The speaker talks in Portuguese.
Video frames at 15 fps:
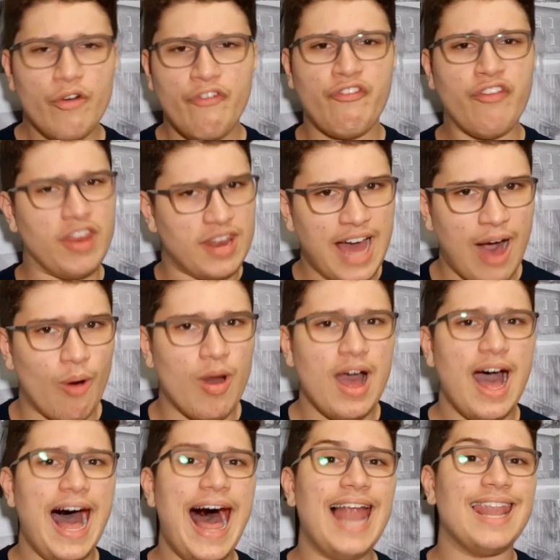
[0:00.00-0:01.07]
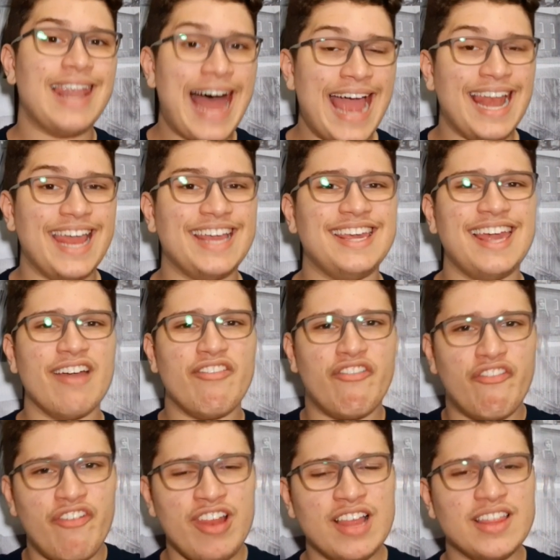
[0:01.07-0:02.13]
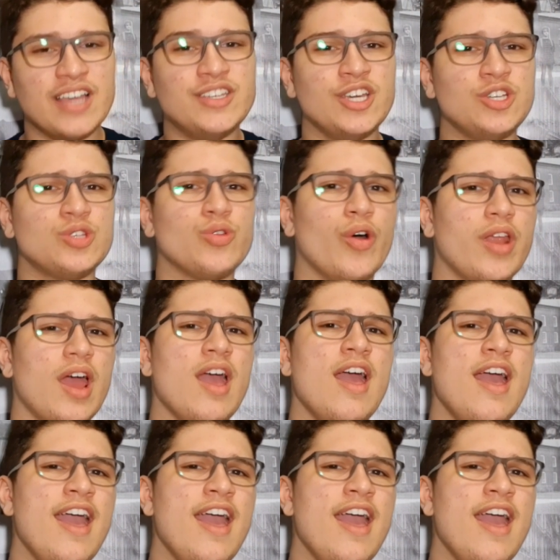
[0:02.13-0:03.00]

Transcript: no final, a Lyle, que é a filha da gestora,